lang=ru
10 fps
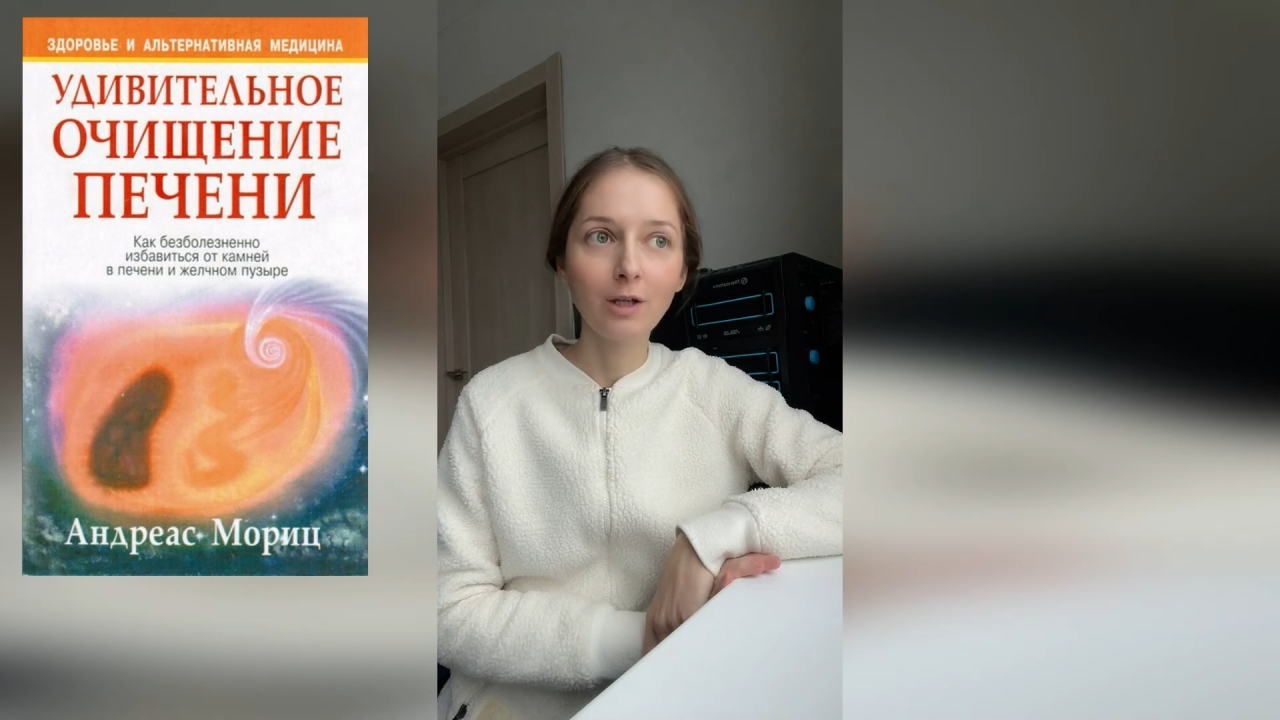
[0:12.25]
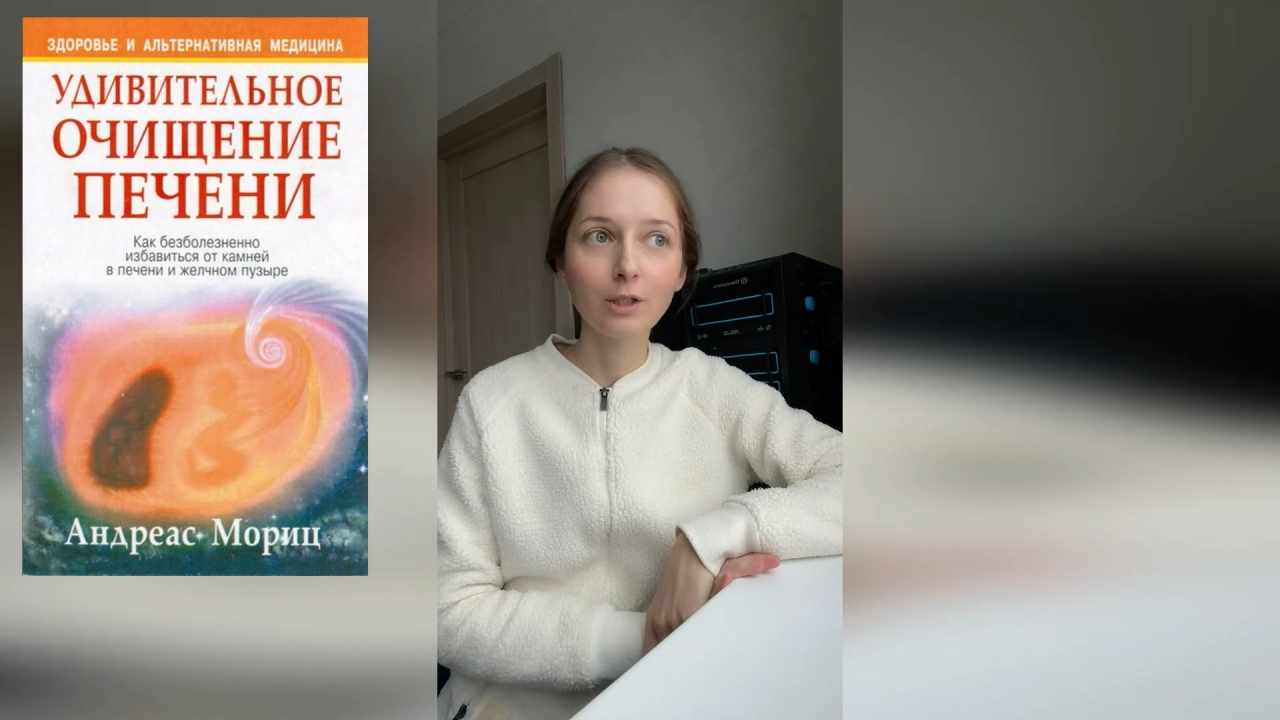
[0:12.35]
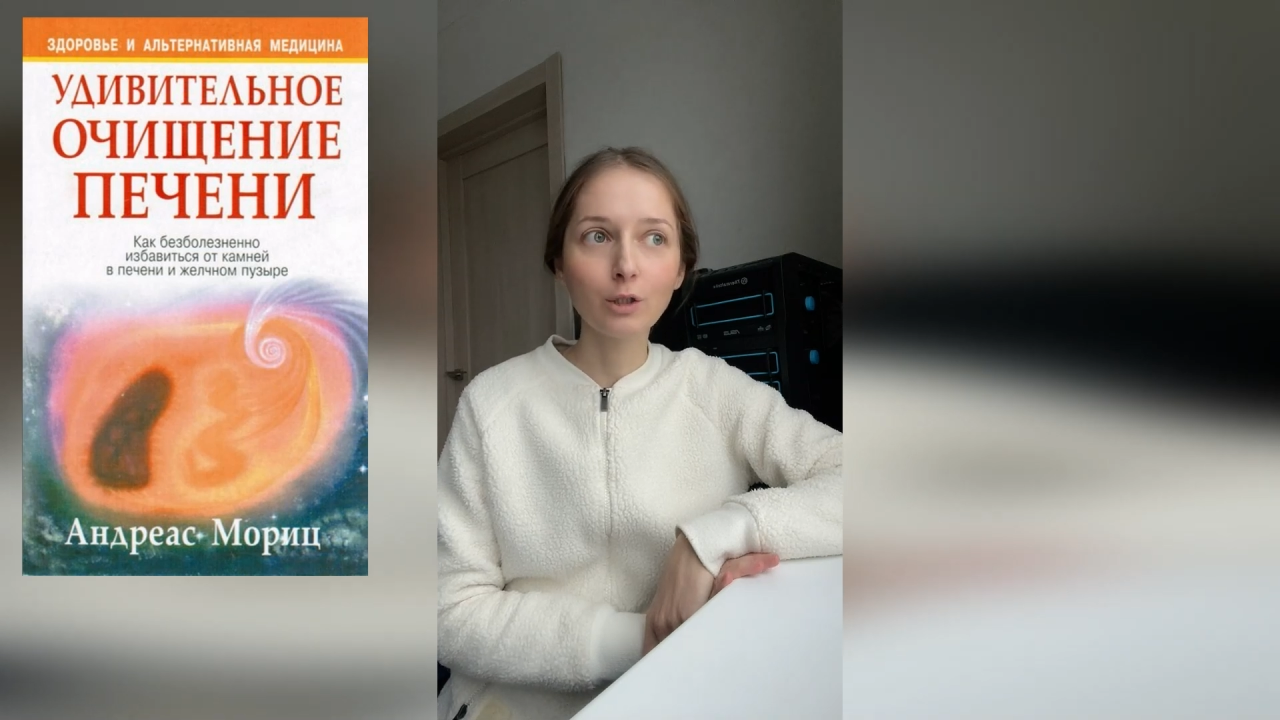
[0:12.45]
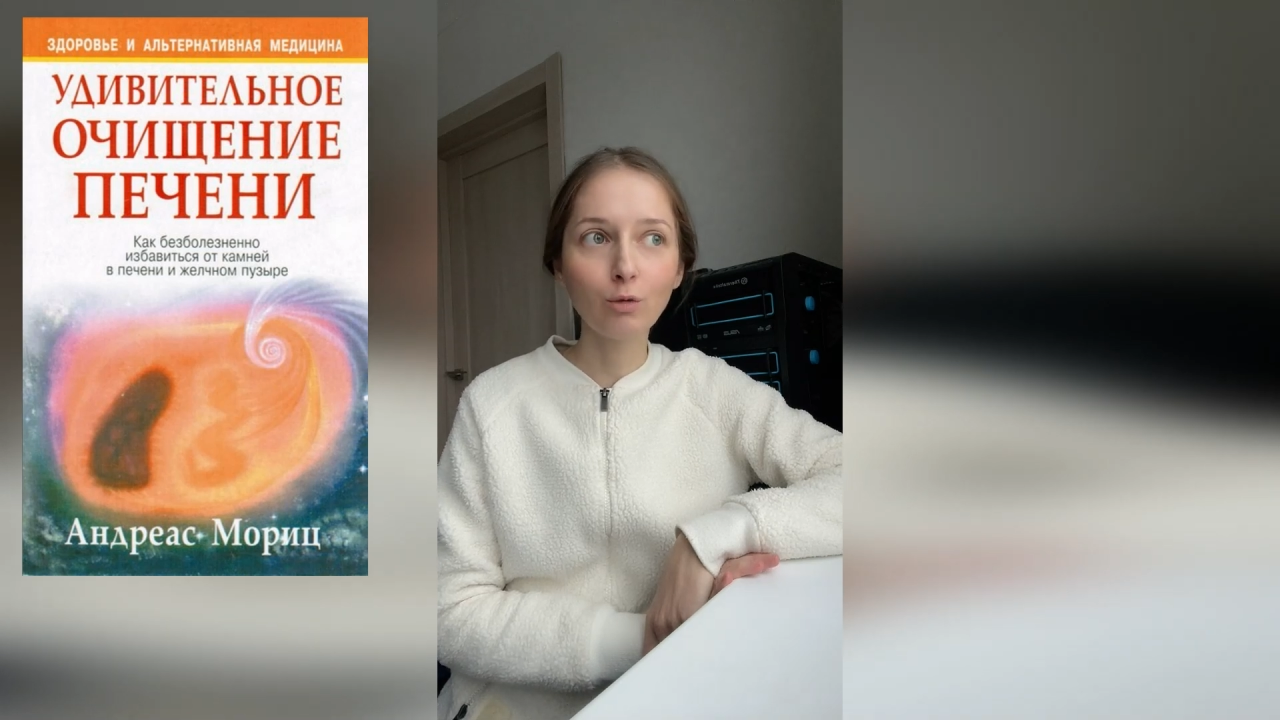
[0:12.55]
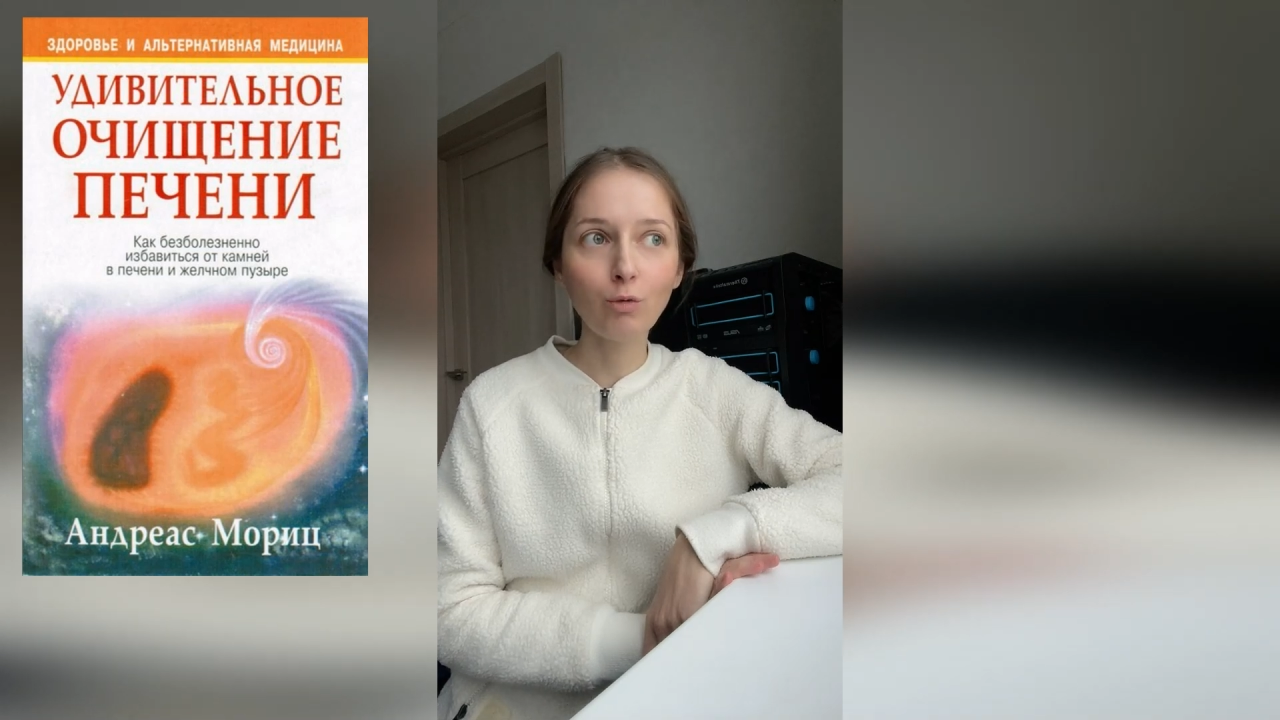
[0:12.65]

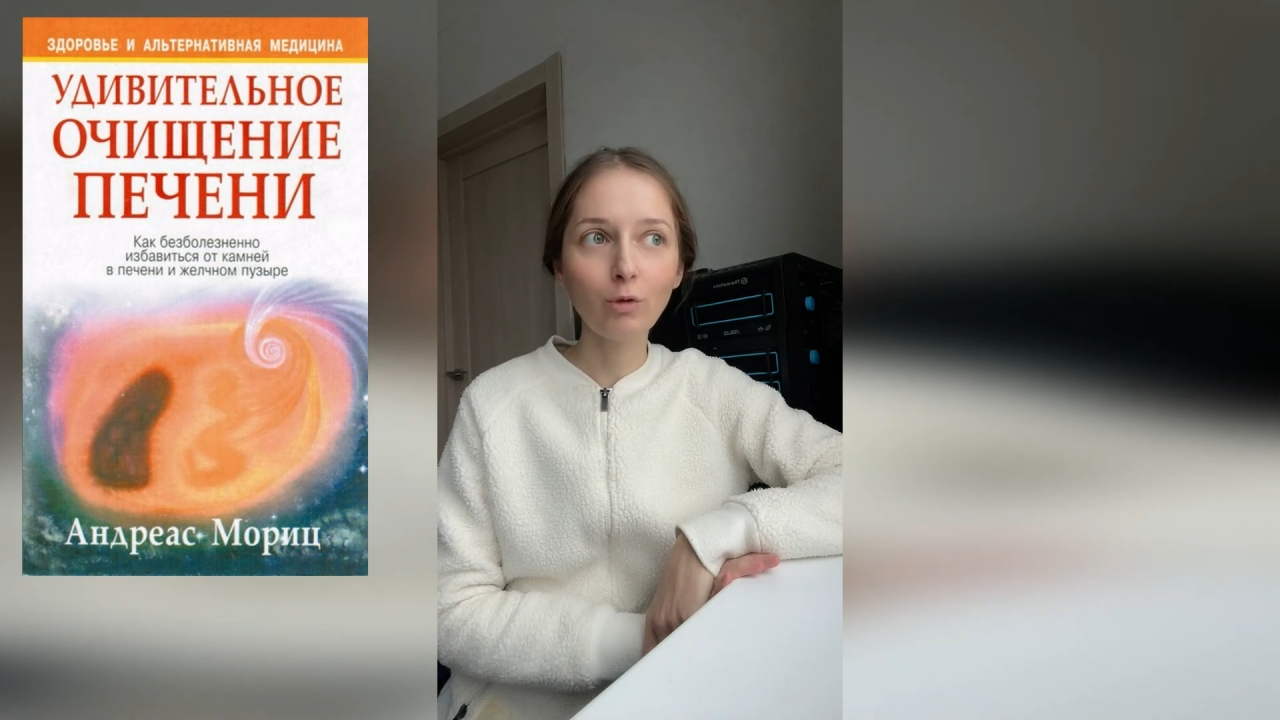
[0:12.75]
Что